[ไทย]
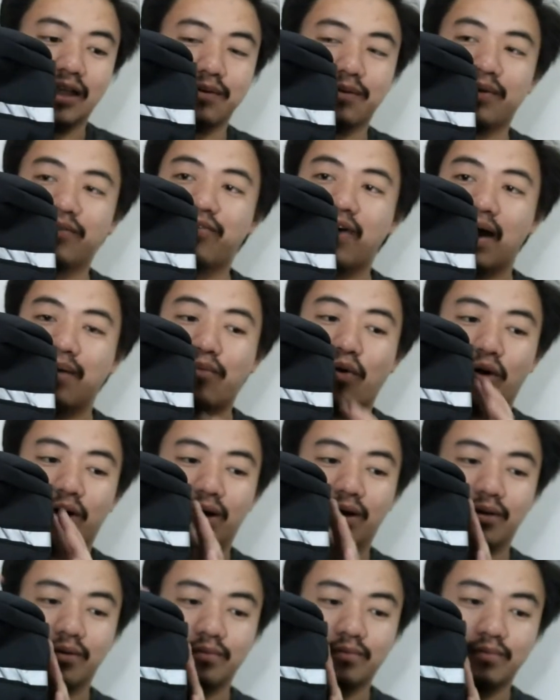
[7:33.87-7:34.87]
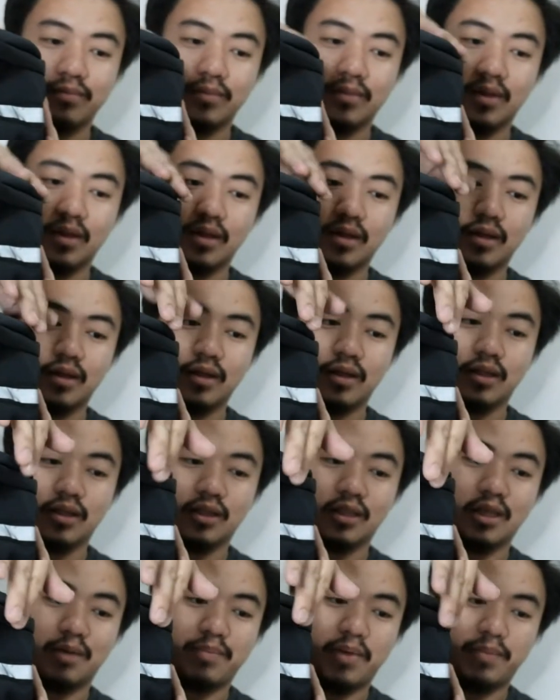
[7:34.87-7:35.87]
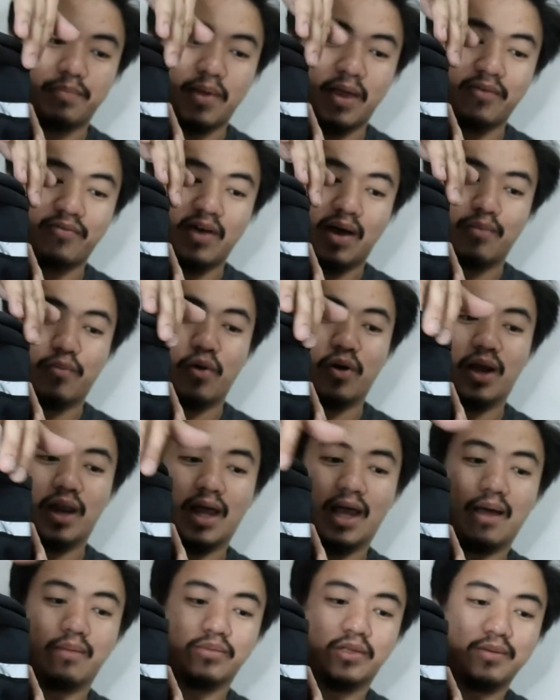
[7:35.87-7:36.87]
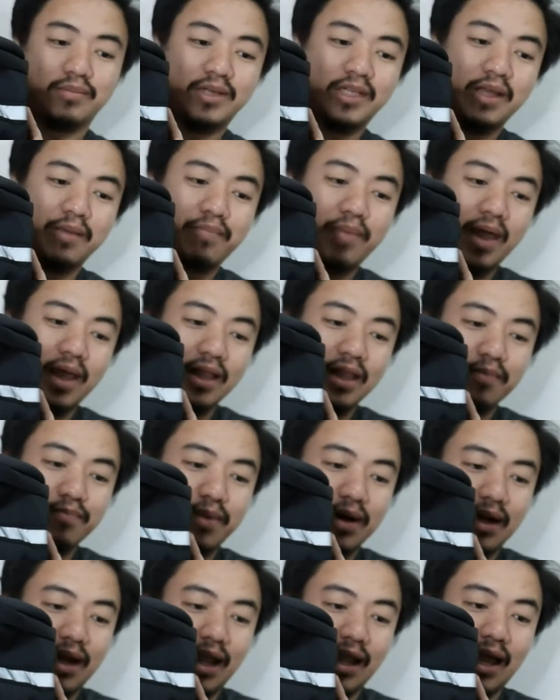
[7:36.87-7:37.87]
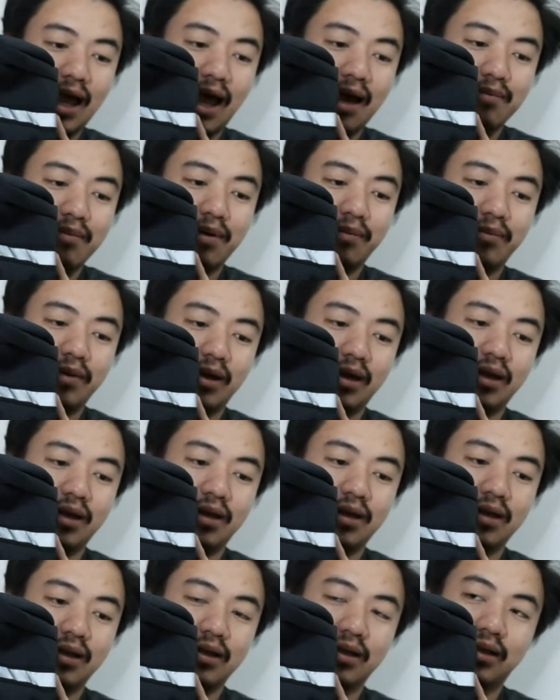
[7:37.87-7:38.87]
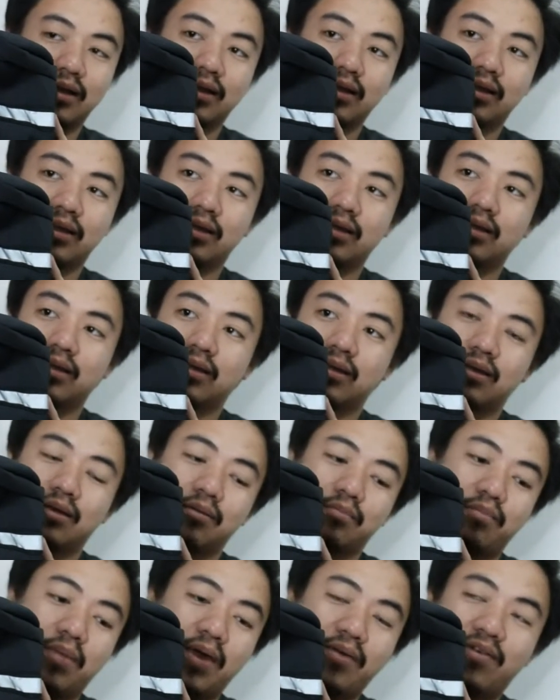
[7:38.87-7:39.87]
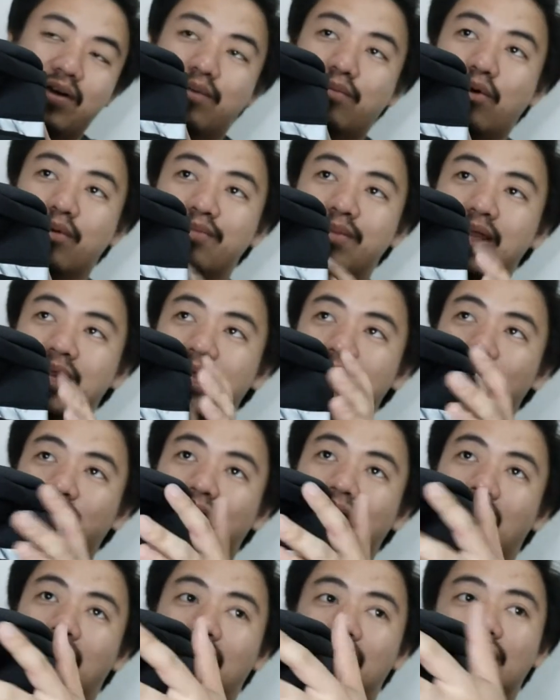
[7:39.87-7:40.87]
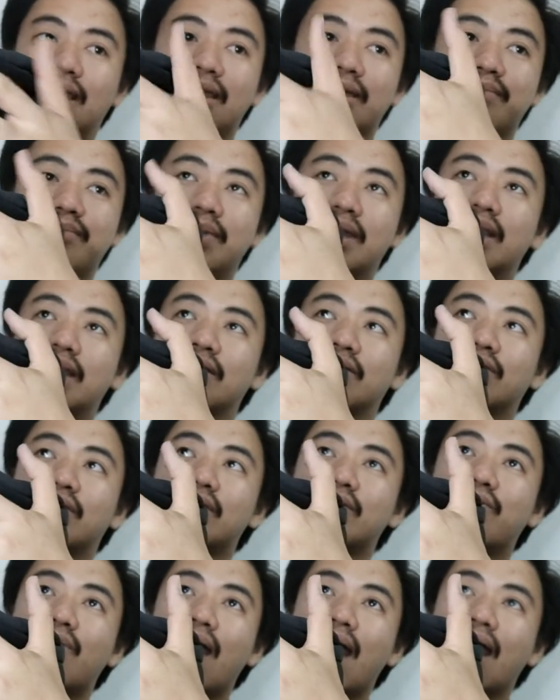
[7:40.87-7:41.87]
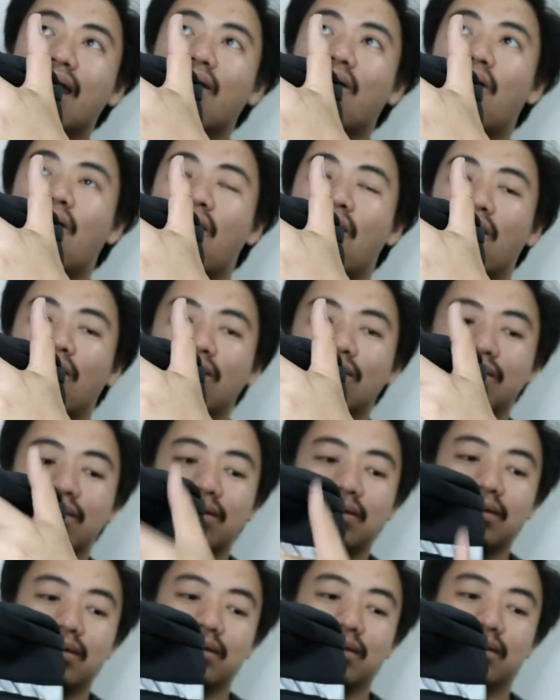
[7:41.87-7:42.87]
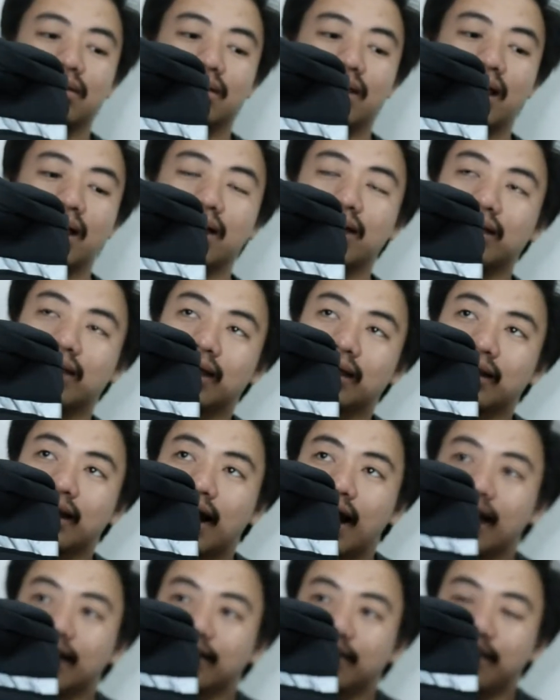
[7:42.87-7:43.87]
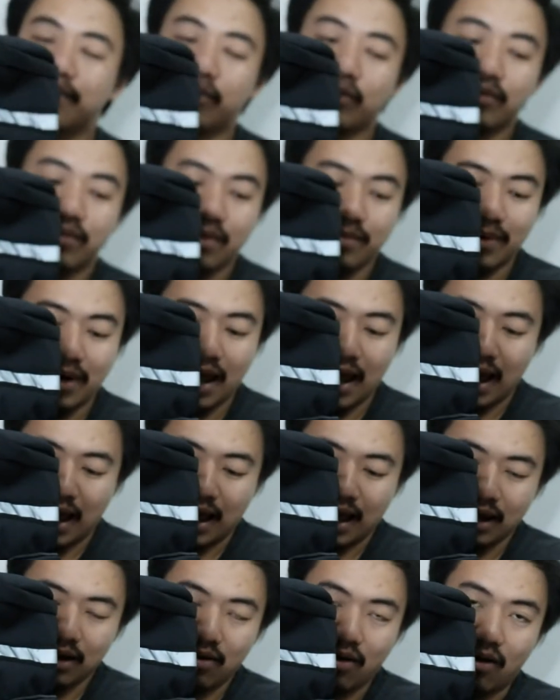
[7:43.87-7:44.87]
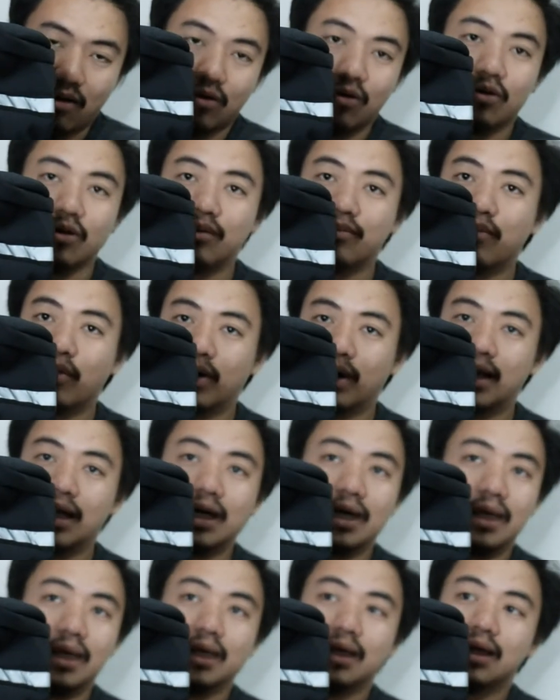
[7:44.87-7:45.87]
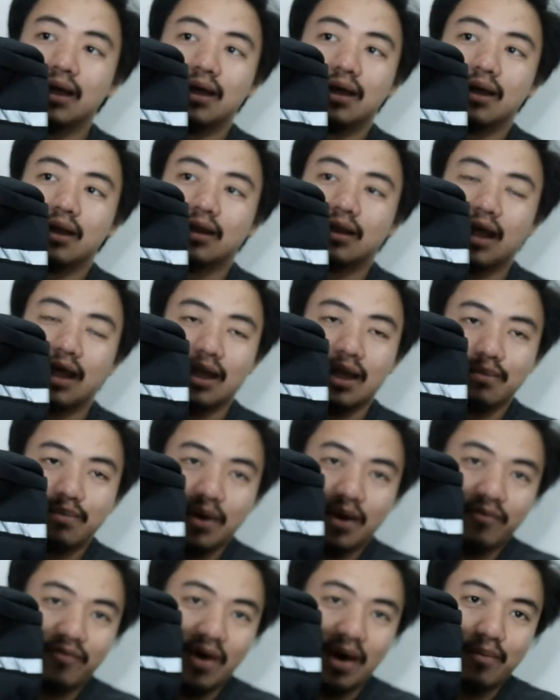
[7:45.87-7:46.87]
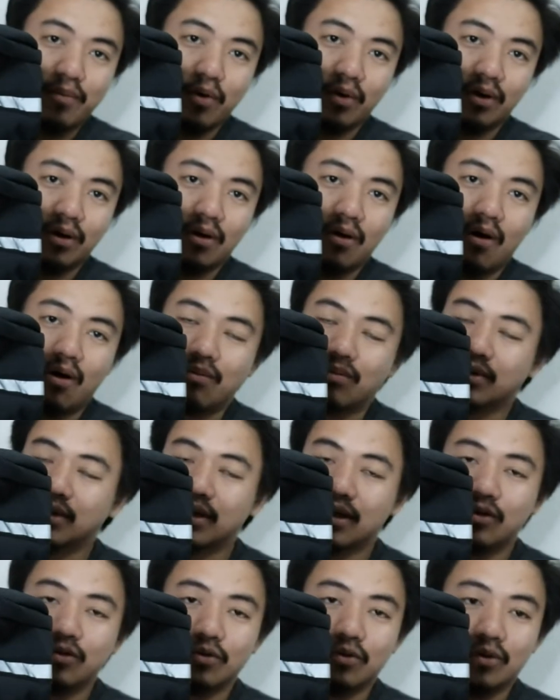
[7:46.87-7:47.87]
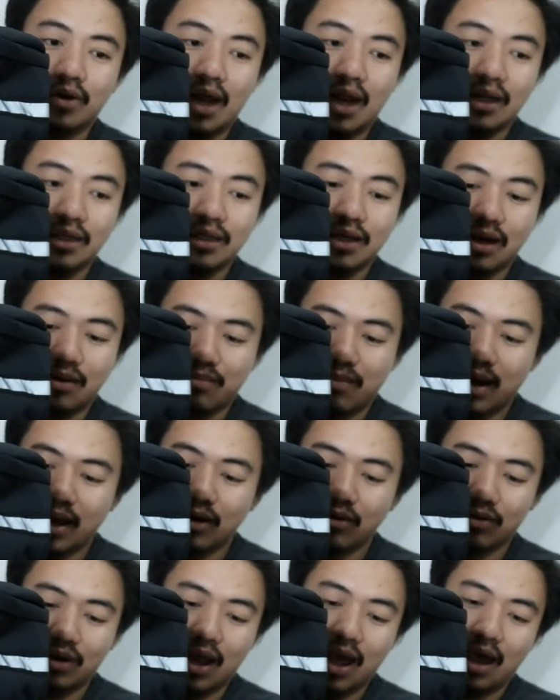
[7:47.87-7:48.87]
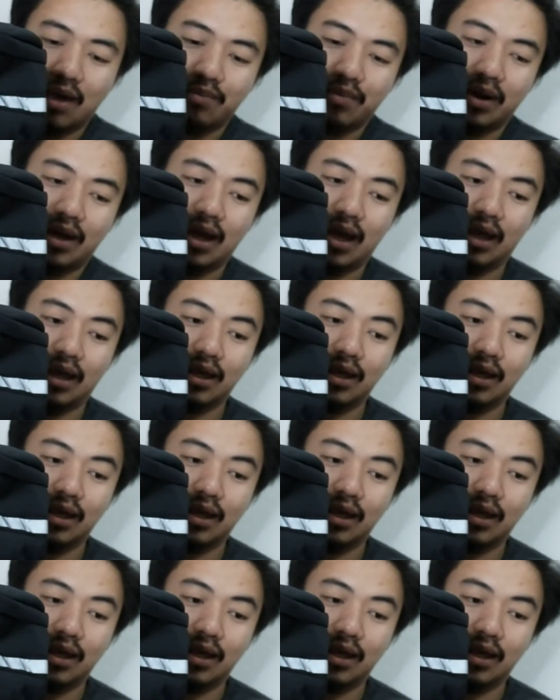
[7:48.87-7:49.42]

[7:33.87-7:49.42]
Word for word: จะเป็นฝาบนจะเป็นเป้ฝาบนนะครับ จะไม่ใช่เป้ที่เปิดด้านข้างแบบนี้ เป้ฝาบนมีดีตรงไหน มีดีตรงที่ว่าของ ถ้าเกิดด้านข้างซิปคุณมีปัญหาของหล่นหมดเลย แต่ถ้าเป้ฝาบนของเราจะอยู่ตรงนั้น จะไม่หล่นหายไปไหน